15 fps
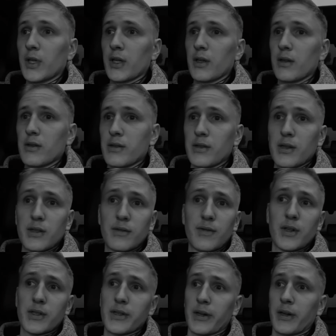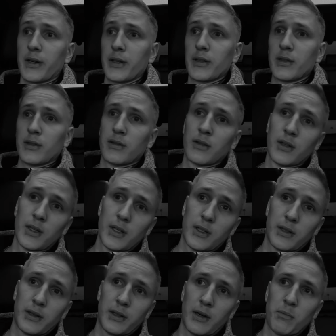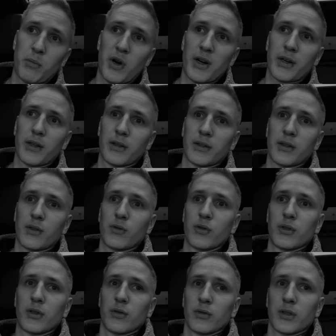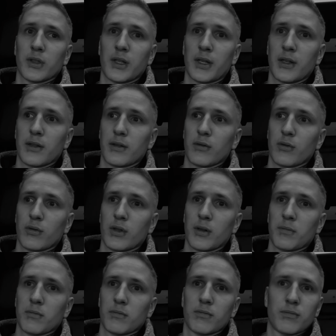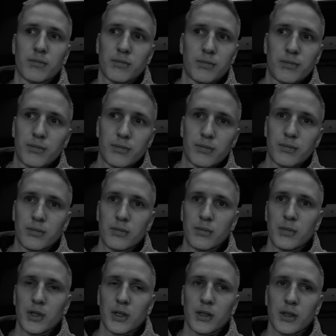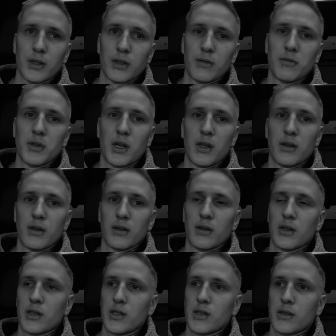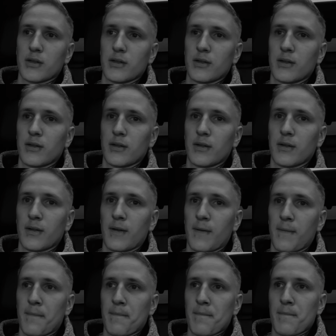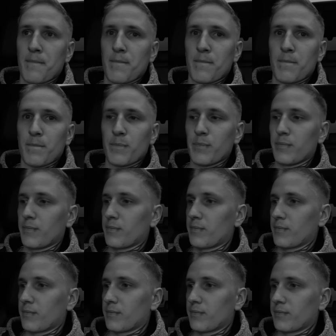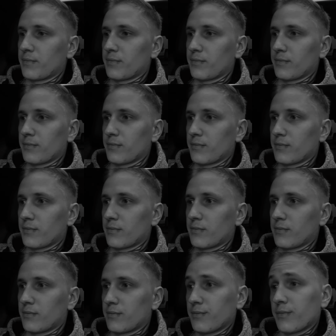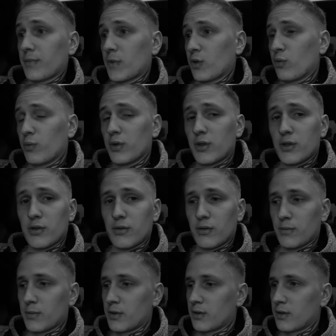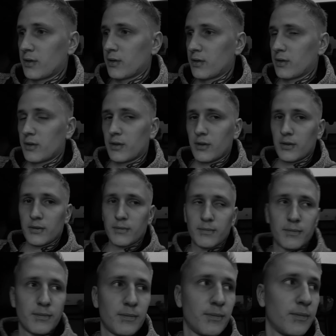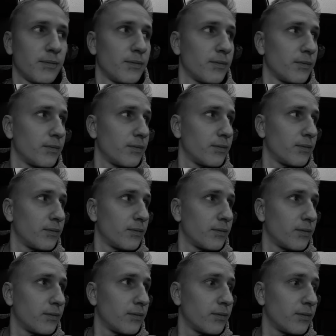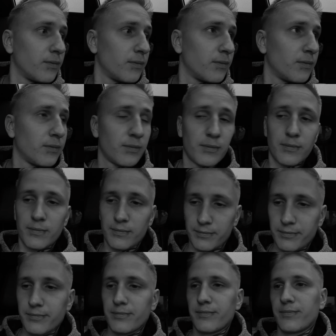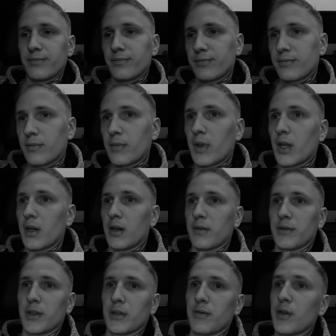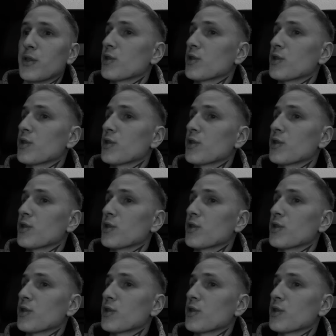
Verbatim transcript: стояла, но все двери были вокруг закрыты. То есть я не знал, что делать, я просто, просто ожидал. Потому что если ожидание выходит, мне деньги все равно перечисляются, я могу забрать заказ и поехать по своим делам.